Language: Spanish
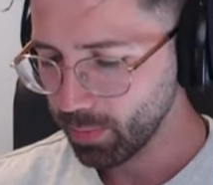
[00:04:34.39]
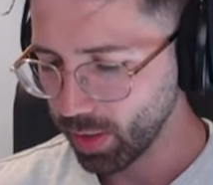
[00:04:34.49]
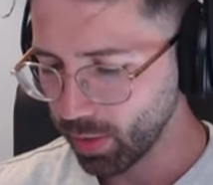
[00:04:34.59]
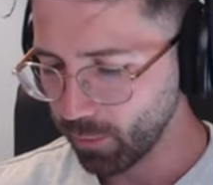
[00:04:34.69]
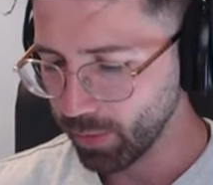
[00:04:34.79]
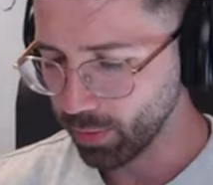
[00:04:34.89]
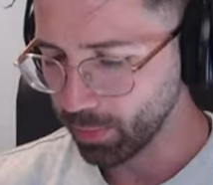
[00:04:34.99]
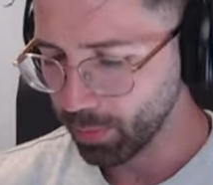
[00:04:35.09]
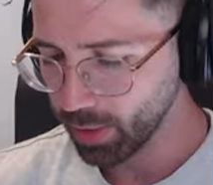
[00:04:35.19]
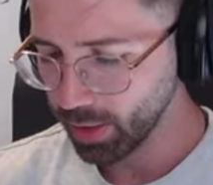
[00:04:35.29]
Pues confiado
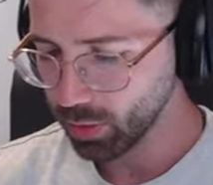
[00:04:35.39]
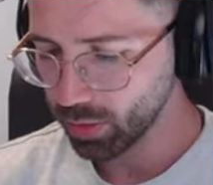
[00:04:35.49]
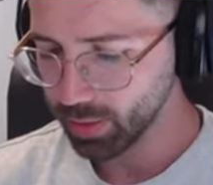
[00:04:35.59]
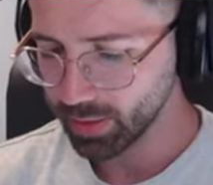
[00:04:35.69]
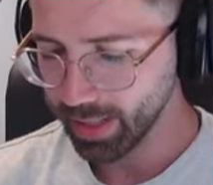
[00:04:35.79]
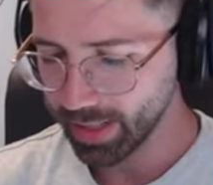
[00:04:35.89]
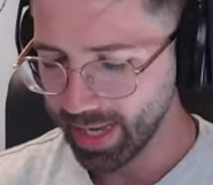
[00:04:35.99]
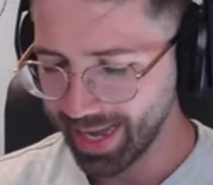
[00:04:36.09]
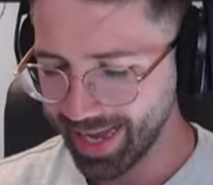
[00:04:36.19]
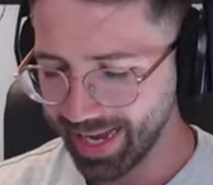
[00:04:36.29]
un poquito, ya
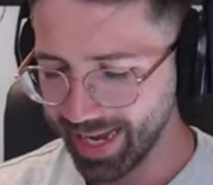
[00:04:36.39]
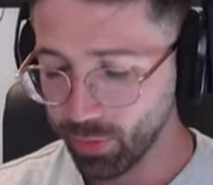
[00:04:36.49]
que eh,